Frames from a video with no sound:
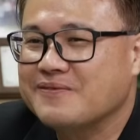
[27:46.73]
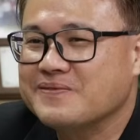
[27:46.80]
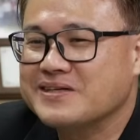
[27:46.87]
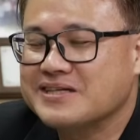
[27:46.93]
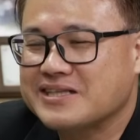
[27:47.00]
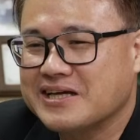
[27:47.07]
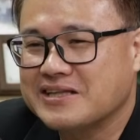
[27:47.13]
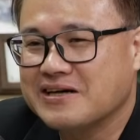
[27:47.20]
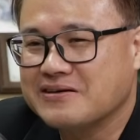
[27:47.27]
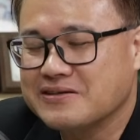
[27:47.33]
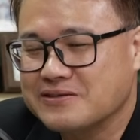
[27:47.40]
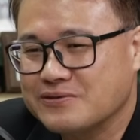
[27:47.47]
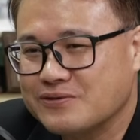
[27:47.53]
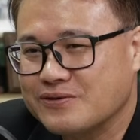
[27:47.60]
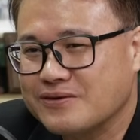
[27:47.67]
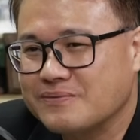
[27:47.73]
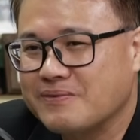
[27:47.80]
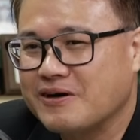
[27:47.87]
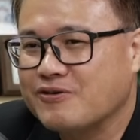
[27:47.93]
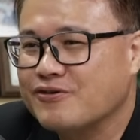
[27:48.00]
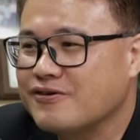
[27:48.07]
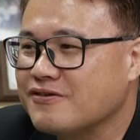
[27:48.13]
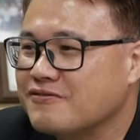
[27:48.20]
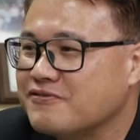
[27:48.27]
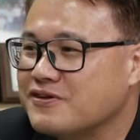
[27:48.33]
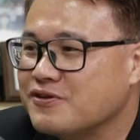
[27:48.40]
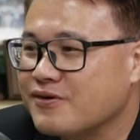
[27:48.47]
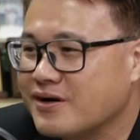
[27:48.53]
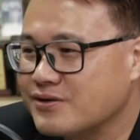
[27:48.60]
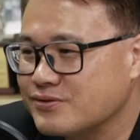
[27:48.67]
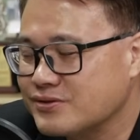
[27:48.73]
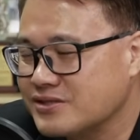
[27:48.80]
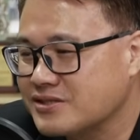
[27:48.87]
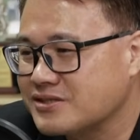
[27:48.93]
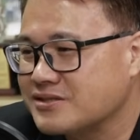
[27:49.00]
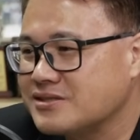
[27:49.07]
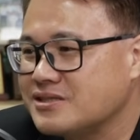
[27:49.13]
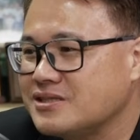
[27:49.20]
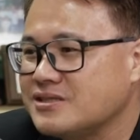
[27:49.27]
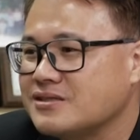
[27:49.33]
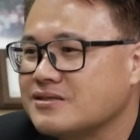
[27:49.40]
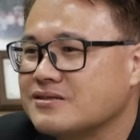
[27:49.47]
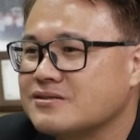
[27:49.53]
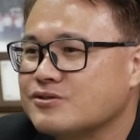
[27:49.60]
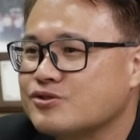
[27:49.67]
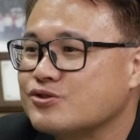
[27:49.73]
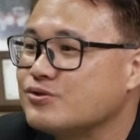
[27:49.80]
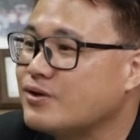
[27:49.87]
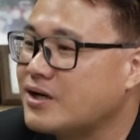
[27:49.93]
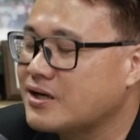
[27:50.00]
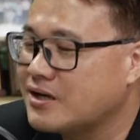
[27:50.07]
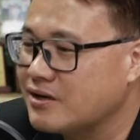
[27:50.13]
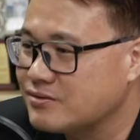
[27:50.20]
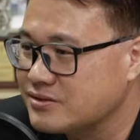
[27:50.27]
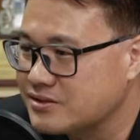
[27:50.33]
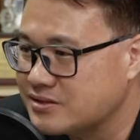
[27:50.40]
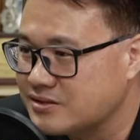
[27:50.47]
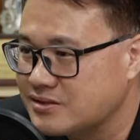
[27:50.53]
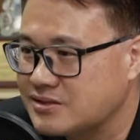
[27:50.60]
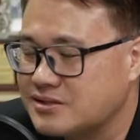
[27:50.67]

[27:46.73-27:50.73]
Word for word: 刚我们也谈到很多，包括焚化炉的事情、塑化膏的事